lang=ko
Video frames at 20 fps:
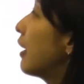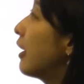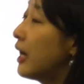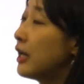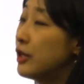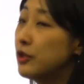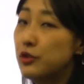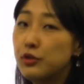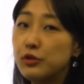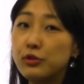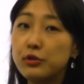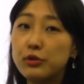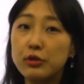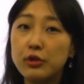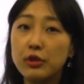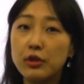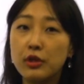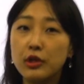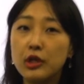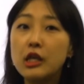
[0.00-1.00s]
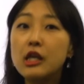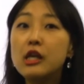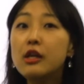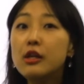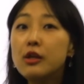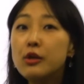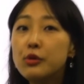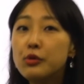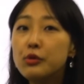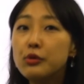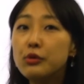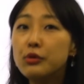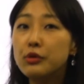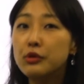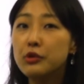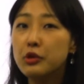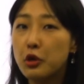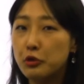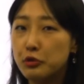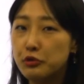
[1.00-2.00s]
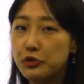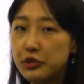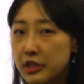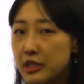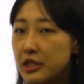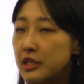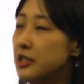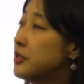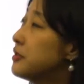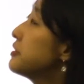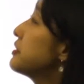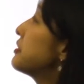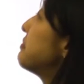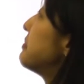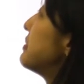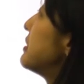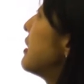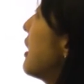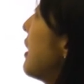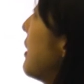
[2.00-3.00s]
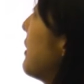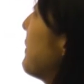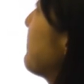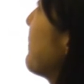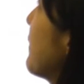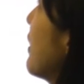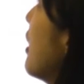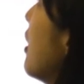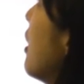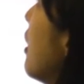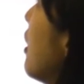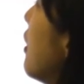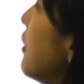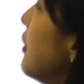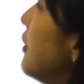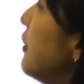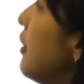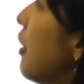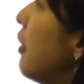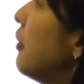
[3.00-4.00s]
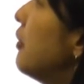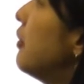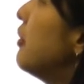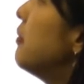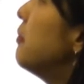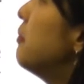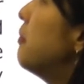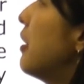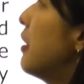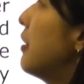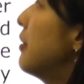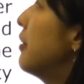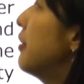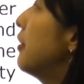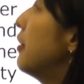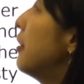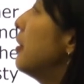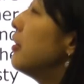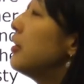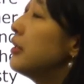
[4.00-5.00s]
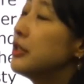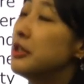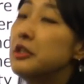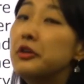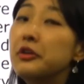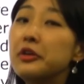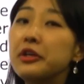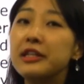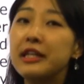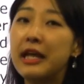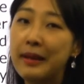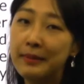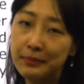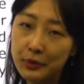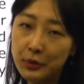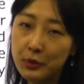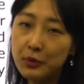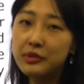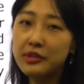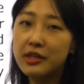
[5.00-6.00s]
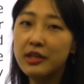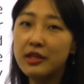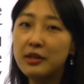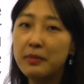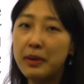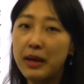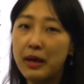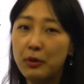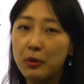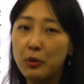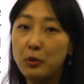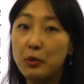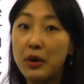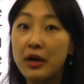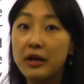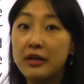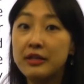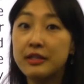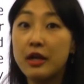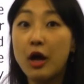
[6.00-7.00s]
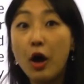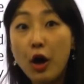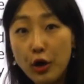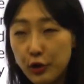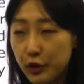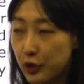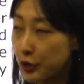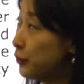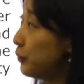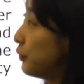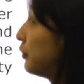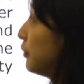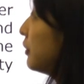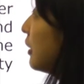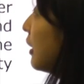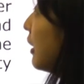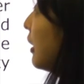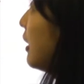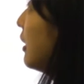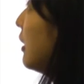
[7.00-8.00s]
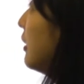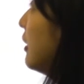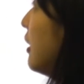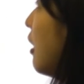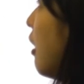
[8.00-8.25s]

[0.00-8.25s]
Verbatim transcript: 아주 인류 여류 시인이었습니다. Her younger brother, 그녀의 남동생이 바로 was 허균, the